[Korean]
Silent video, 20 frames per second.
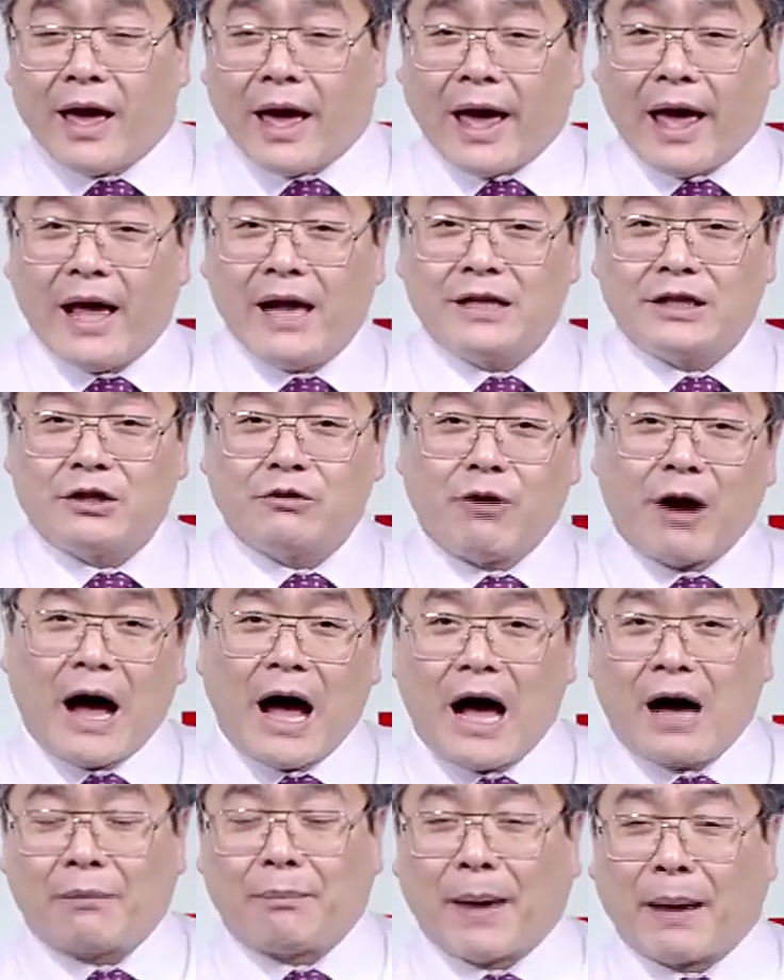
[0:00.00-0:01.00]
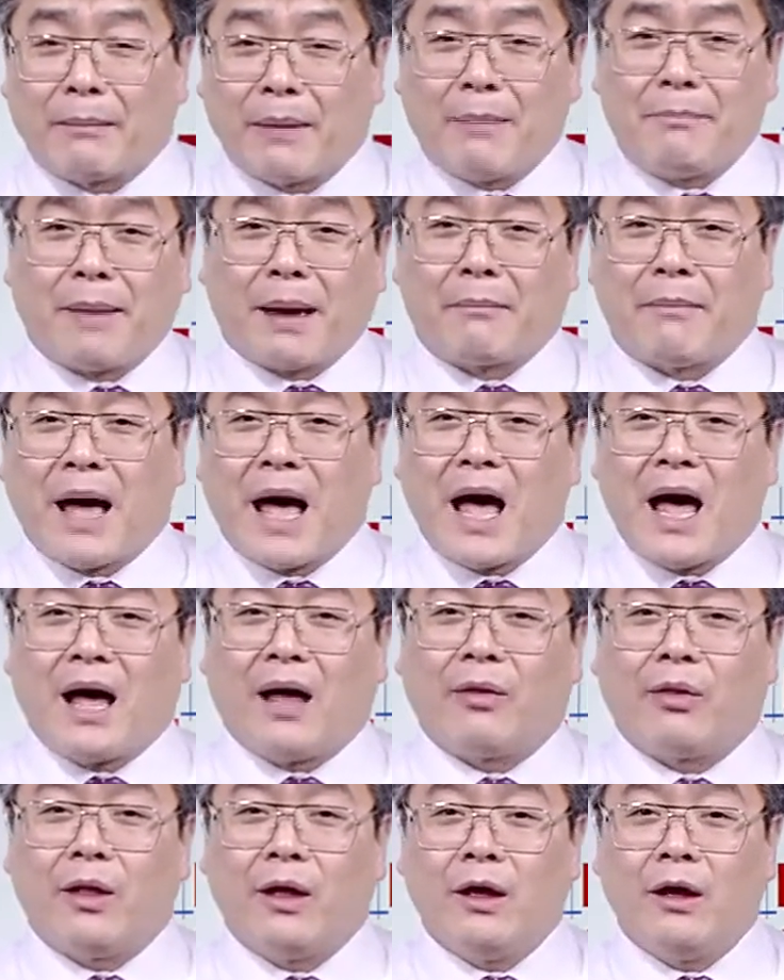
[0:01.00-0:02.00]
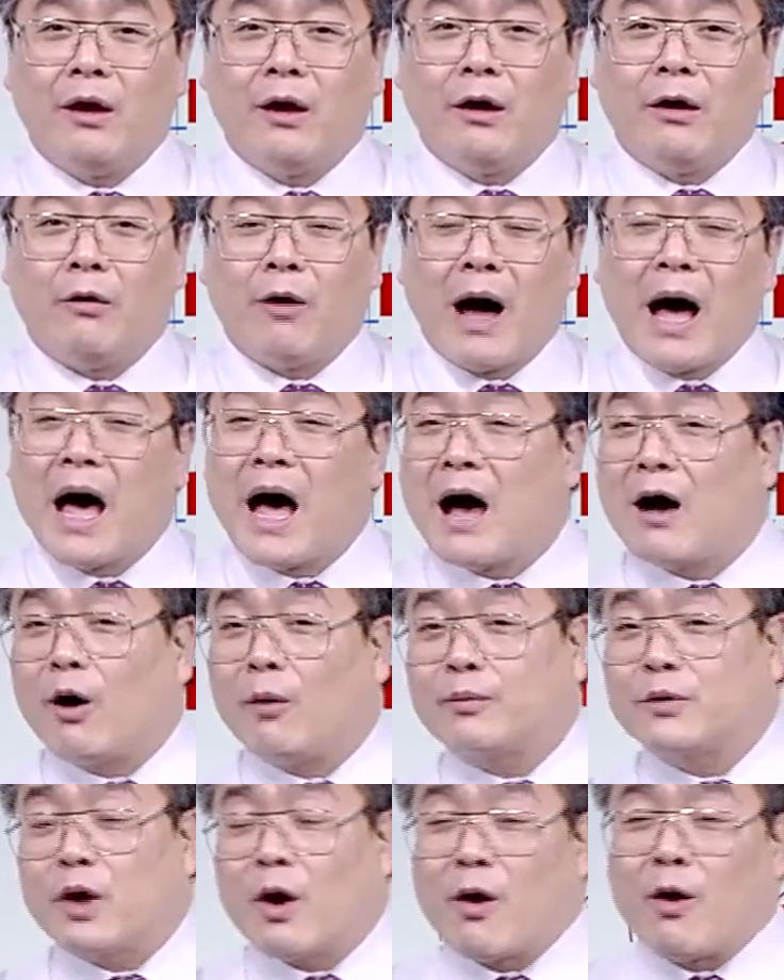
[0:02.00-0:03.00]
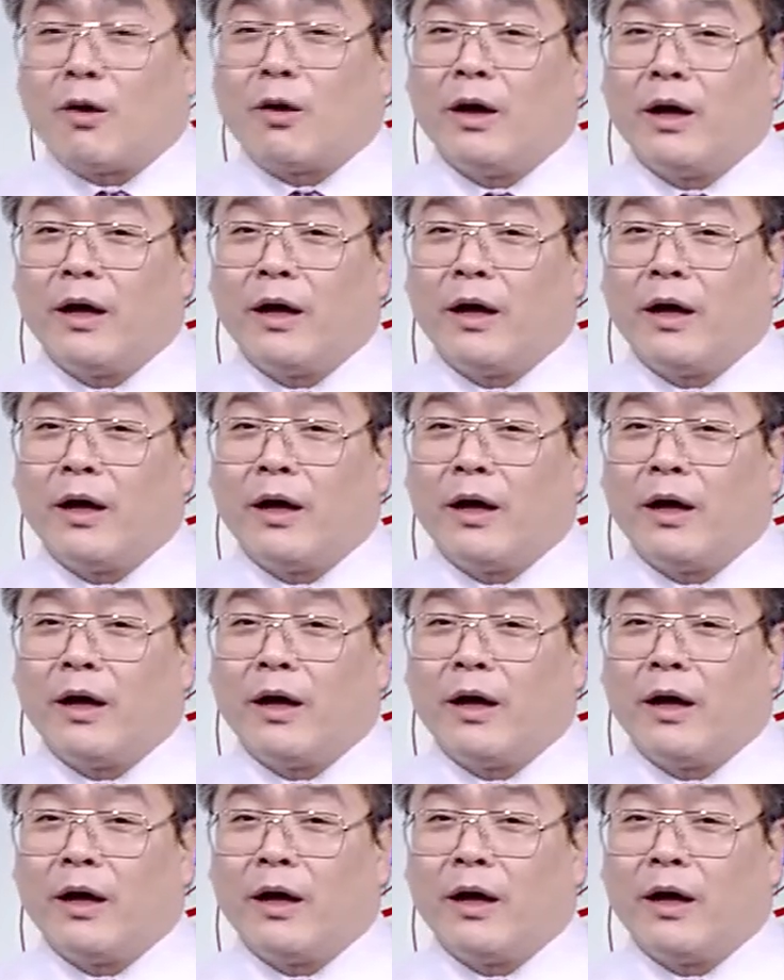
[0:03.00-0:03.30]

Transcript: LG화학 100만. 화학업종